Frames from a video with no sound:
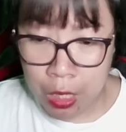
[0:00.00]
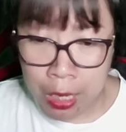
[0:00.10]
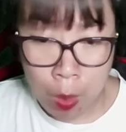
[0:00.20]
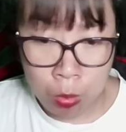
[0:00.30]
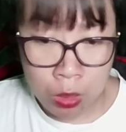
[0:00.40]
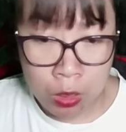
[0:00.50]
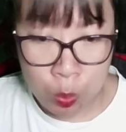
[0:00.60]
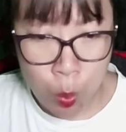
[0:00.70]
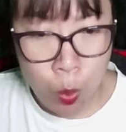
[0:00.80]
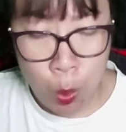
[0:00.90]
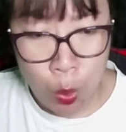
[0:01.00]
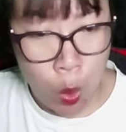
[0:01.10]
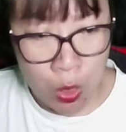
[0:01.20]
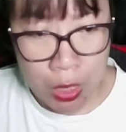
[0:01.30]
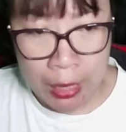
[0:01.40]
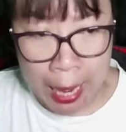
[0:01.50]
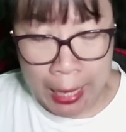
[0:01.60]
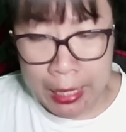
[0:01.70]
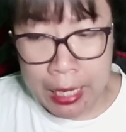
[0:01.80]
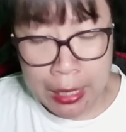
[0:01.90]
Long tử cũng đột ngột dừng
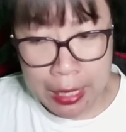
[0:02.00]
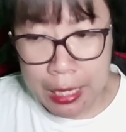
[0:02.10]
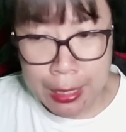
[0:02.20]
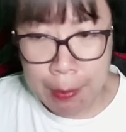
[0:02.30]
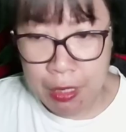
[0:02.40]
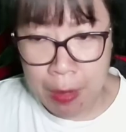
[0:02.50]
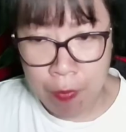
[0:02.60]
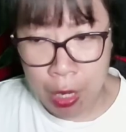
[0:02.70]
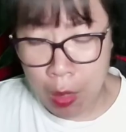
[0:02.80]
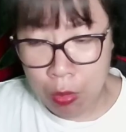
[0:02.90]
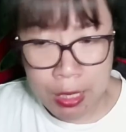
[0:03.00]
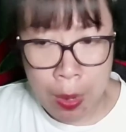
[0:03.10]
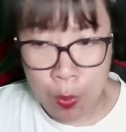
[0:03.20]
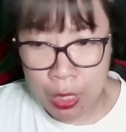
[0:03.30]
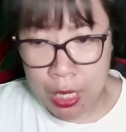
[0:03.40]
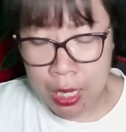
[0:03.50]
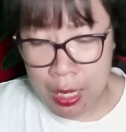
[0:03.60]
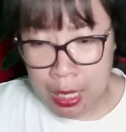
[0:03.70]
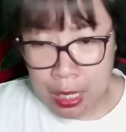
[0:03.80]
lại, nhìn chằm chằm vào long trào kia.